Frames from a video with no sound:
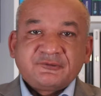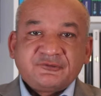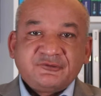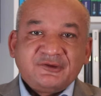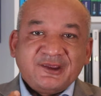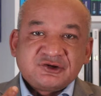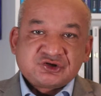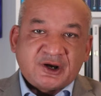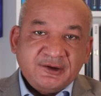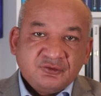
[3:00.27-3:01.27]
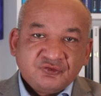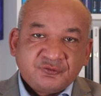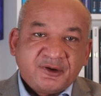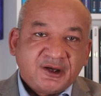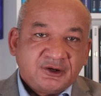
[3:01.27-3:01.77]
das ist die
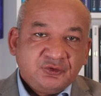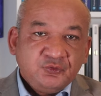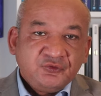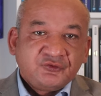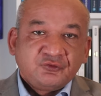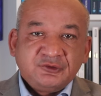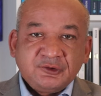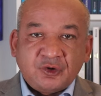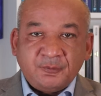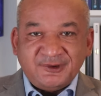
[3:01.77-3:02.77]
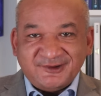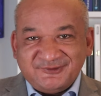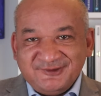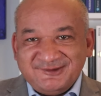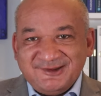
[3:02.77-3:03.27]
Entscheidungsparalyse und die
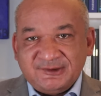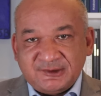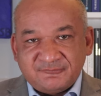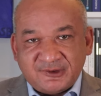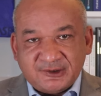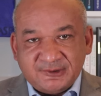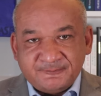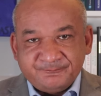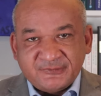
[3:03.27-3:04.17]
Komplexität der Wahl.